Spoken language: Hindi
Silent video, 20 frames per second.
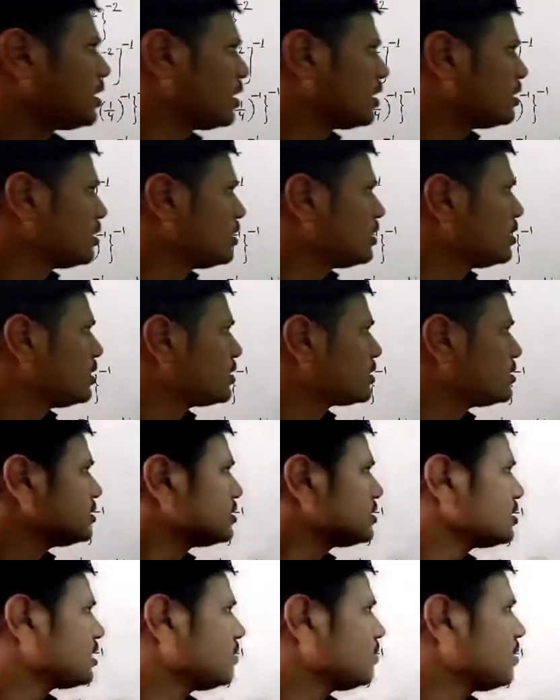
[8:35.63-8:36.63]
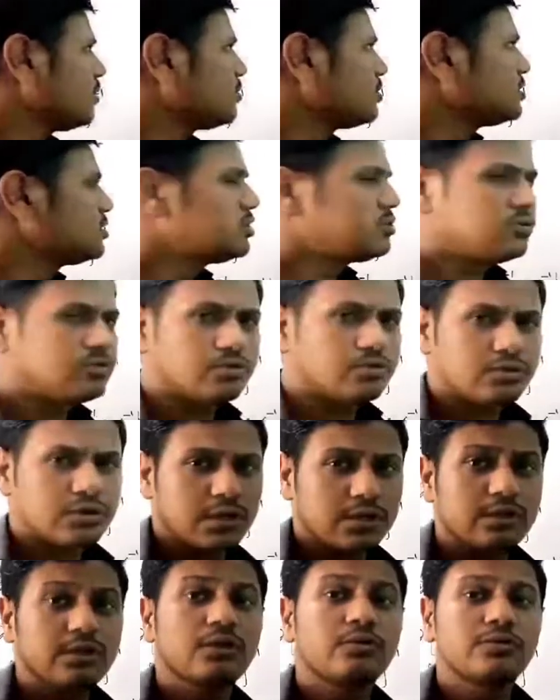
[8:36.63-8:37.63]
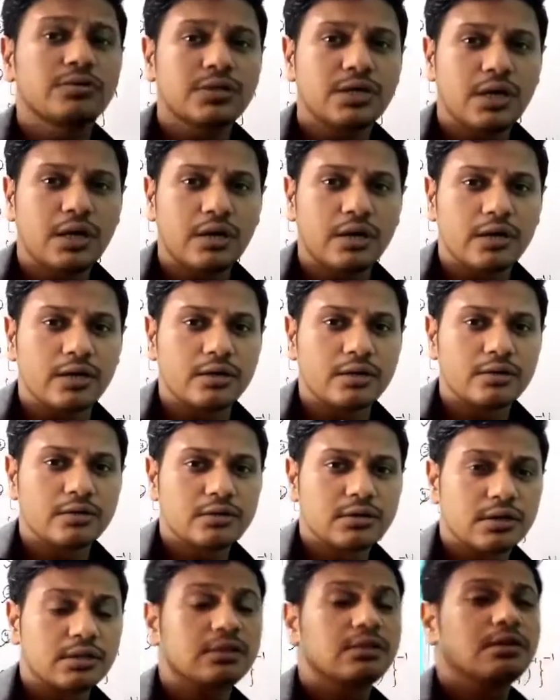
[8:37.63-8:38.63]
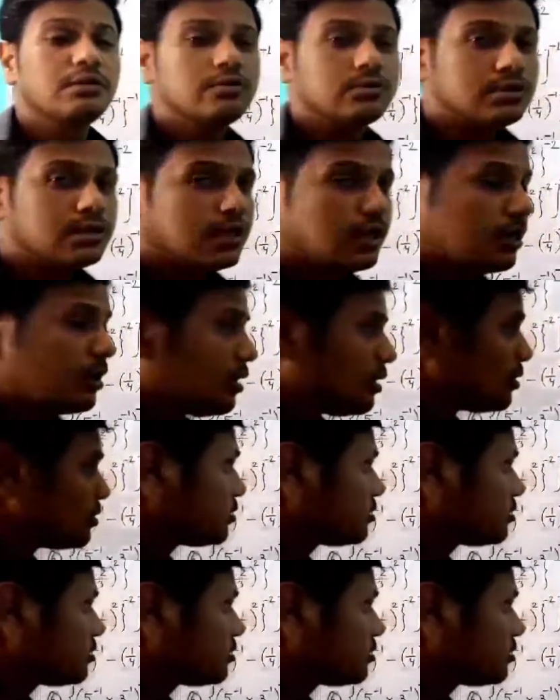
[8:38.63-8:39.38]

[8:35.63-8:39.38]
है किसी का पावर जीरो कितना होता है कितना होता है